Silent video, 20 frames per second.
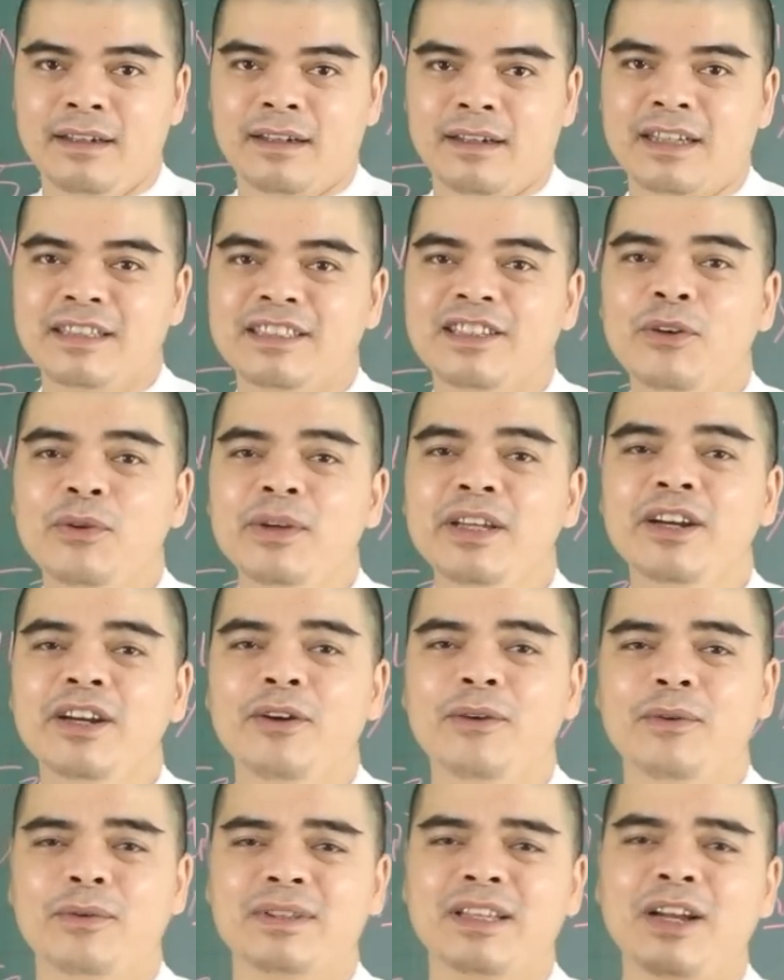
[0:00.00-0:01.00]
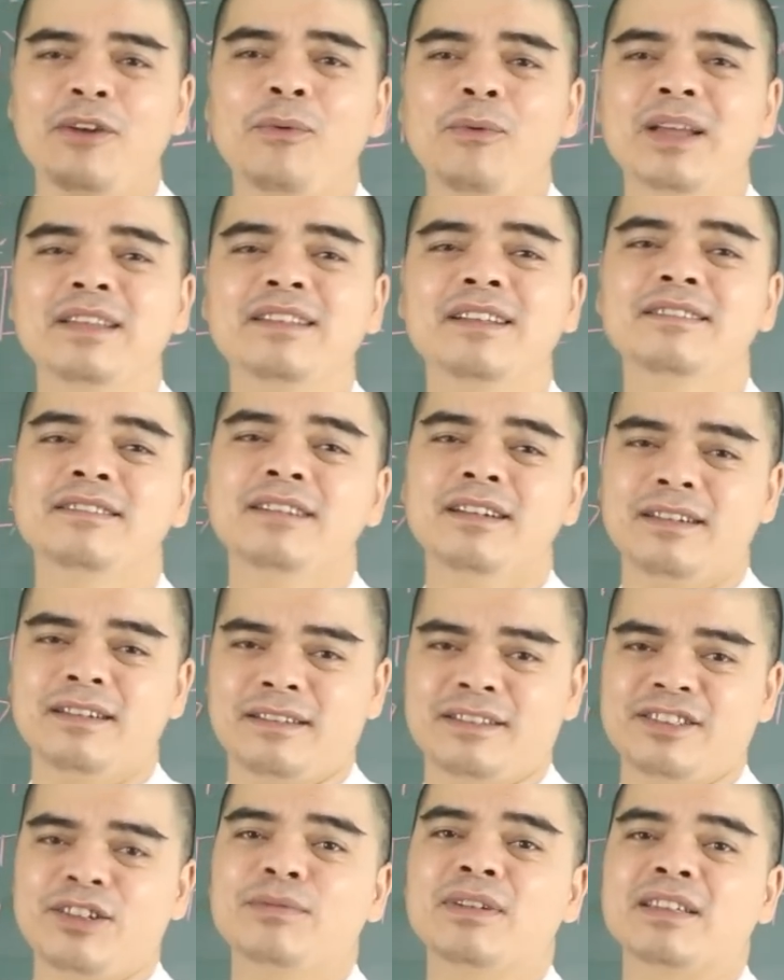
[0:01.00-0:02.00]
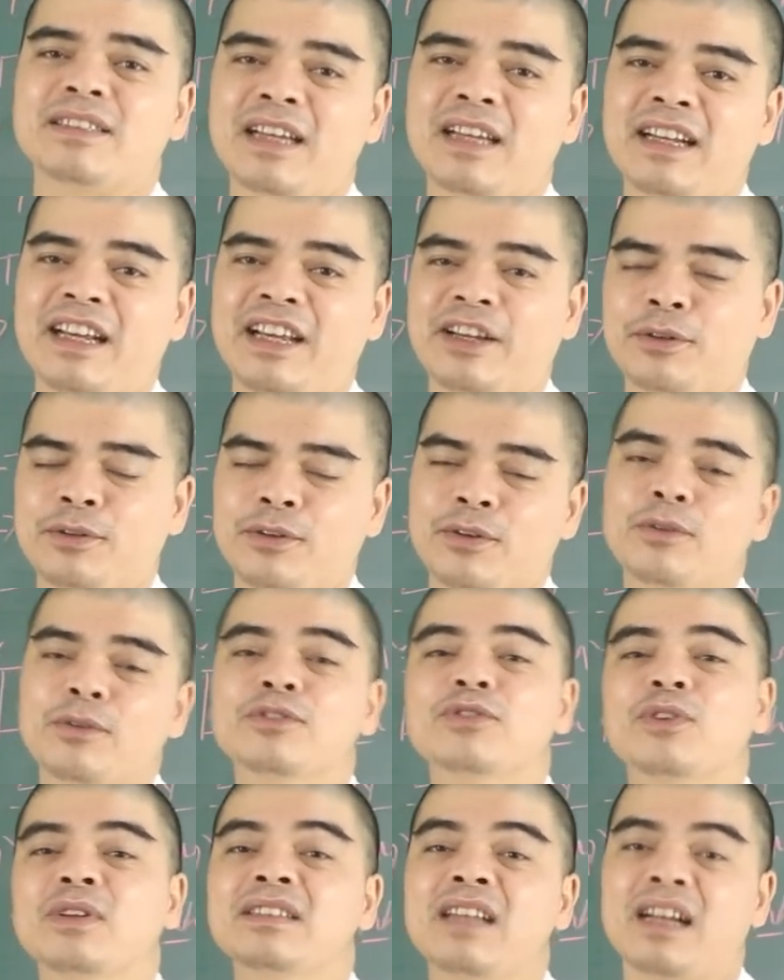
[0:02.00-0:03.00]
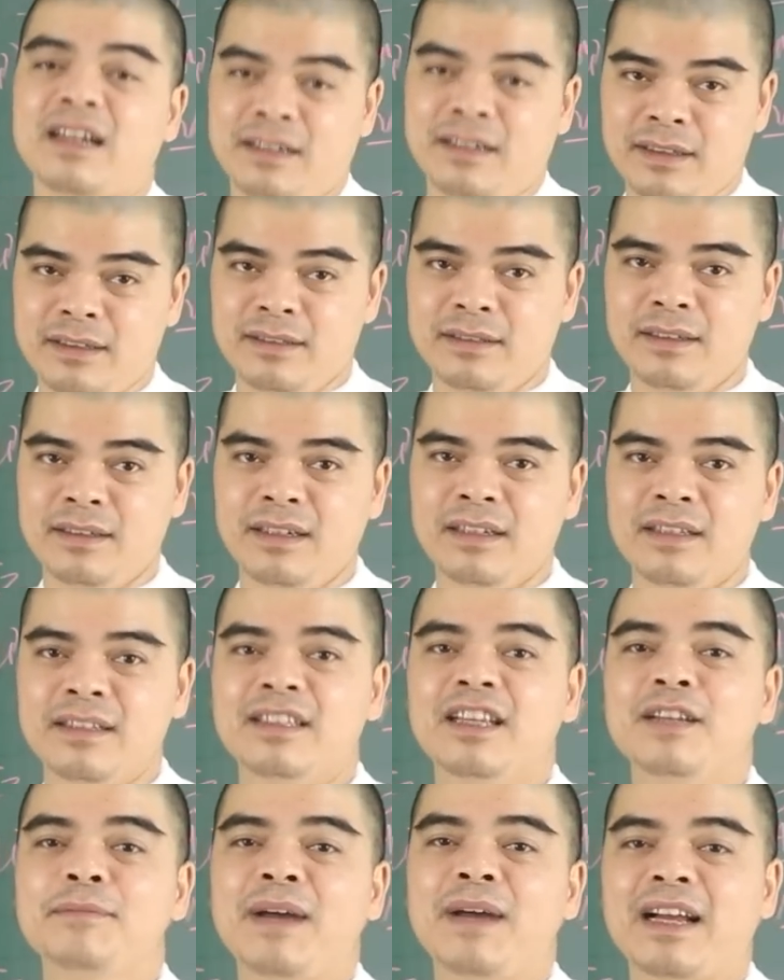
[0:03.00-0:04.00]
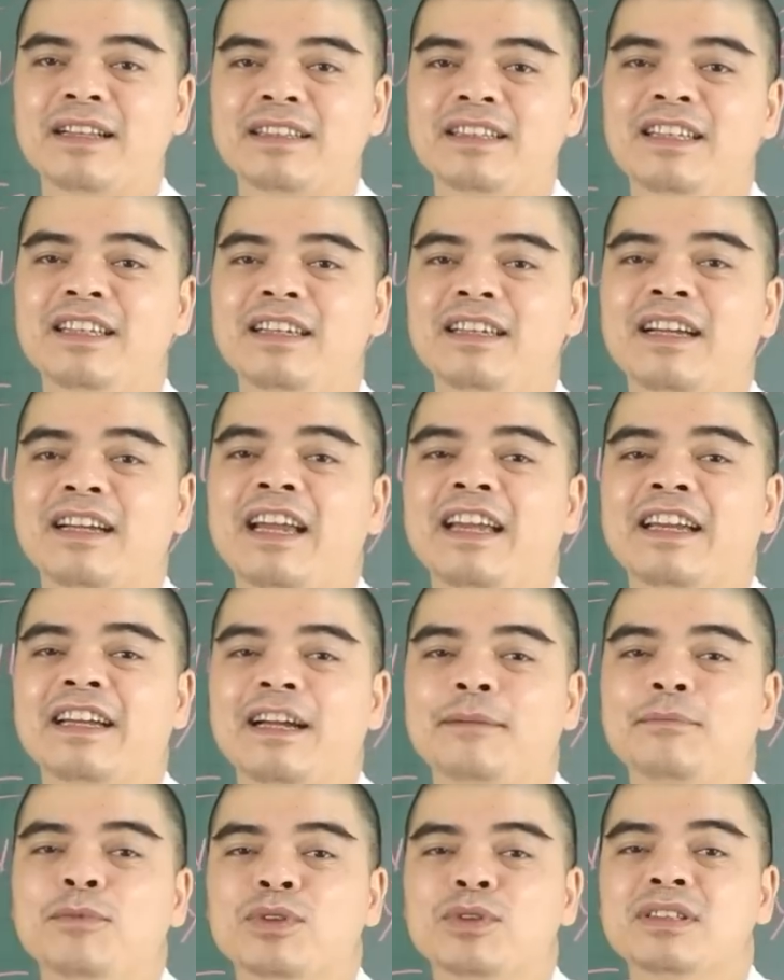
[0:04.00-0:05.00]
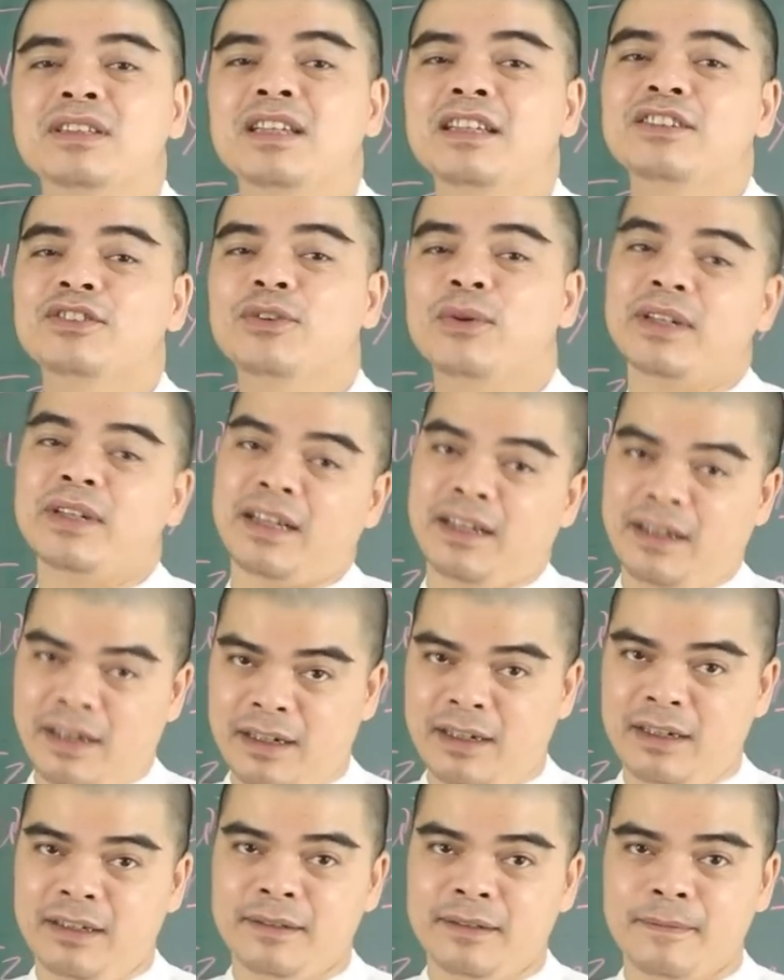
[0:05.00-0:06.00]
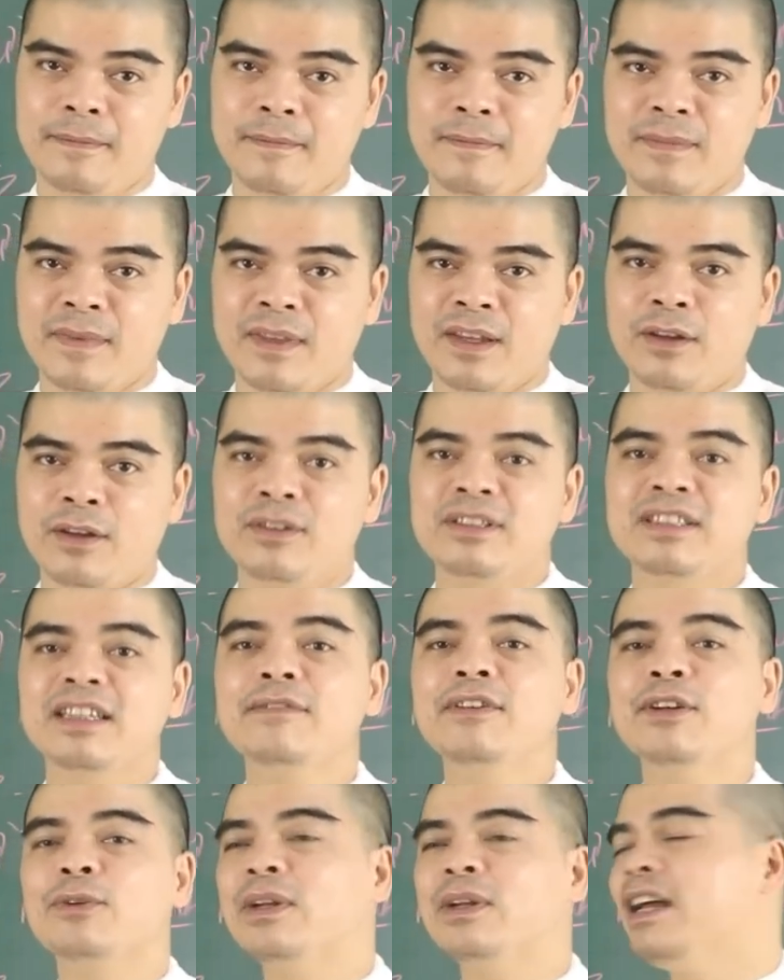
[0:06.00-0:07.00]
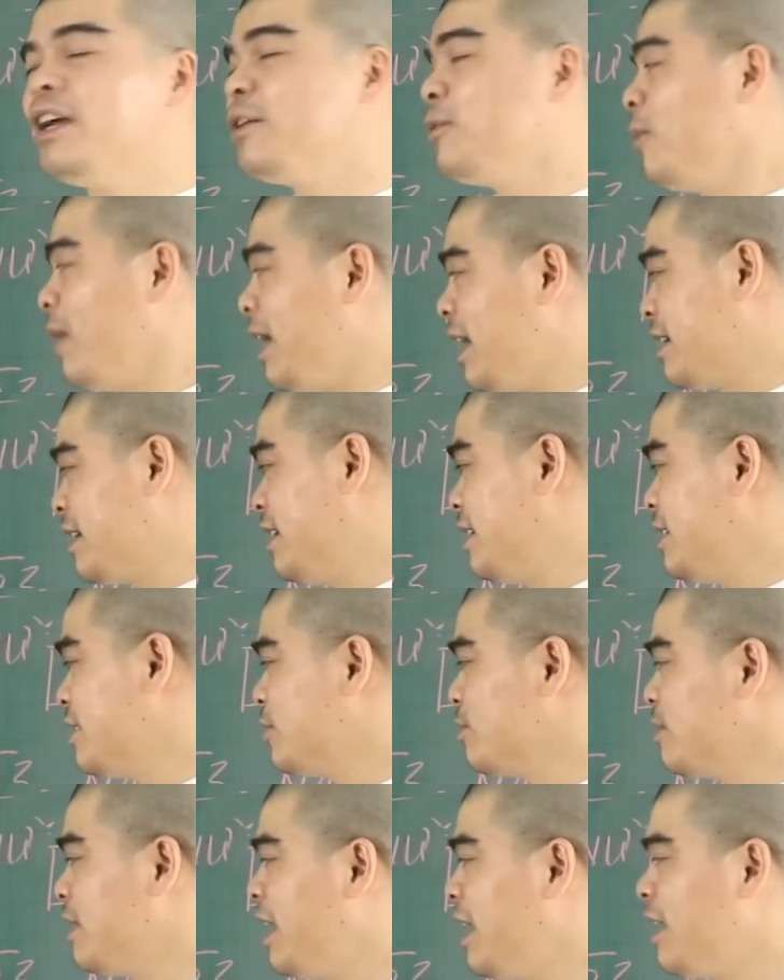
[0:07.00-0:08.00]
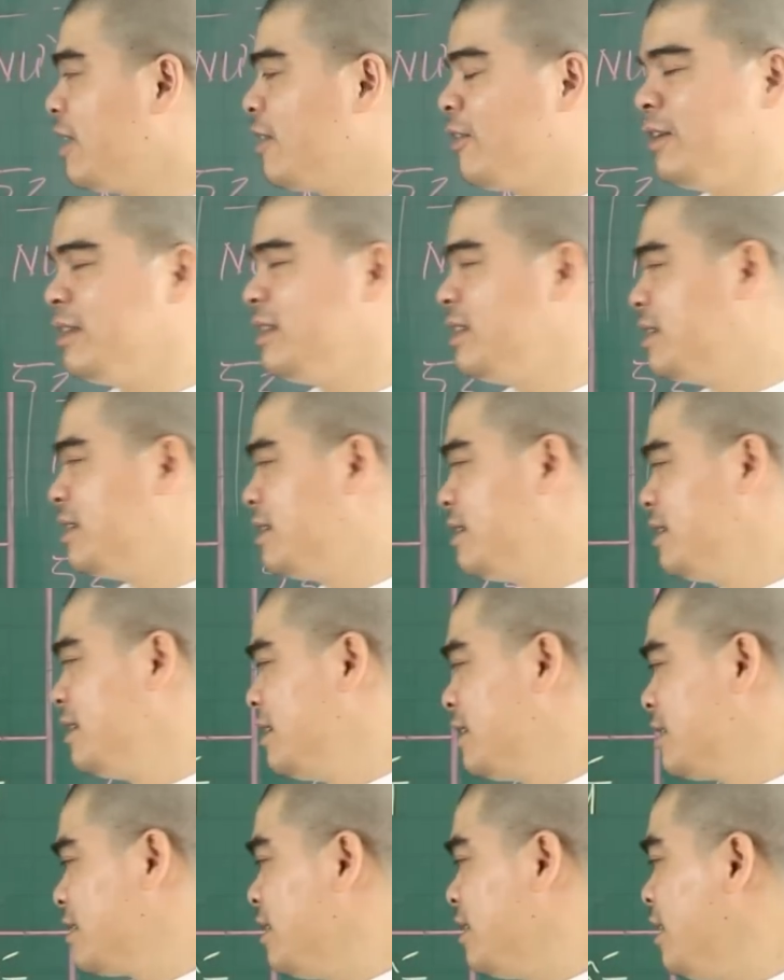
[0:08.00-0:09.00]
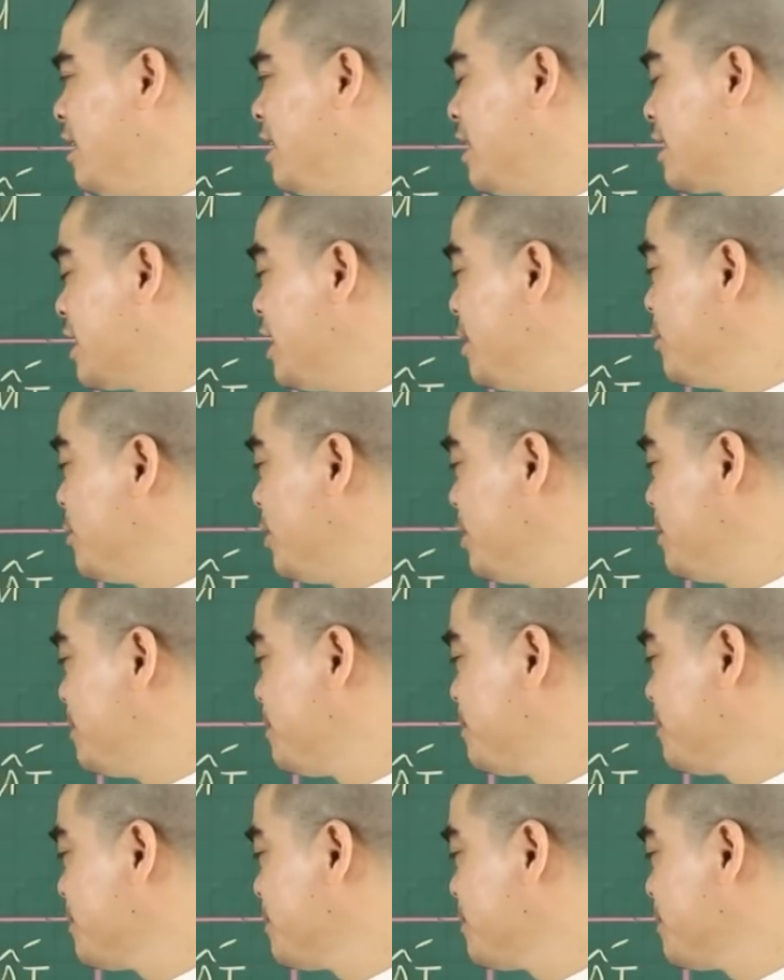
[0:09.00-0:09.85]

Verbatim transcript: Cái dấu hiệu thăng quan tiến chức trong thời gian này của nó cũng rõ ràng hơn. Tiền bạc thì ngày càng một sinh sôi nảy nở. Còn xét về quan hệ ngũ hành ấy, chúng ta có gì? Tân Hợi là kim, đúng không?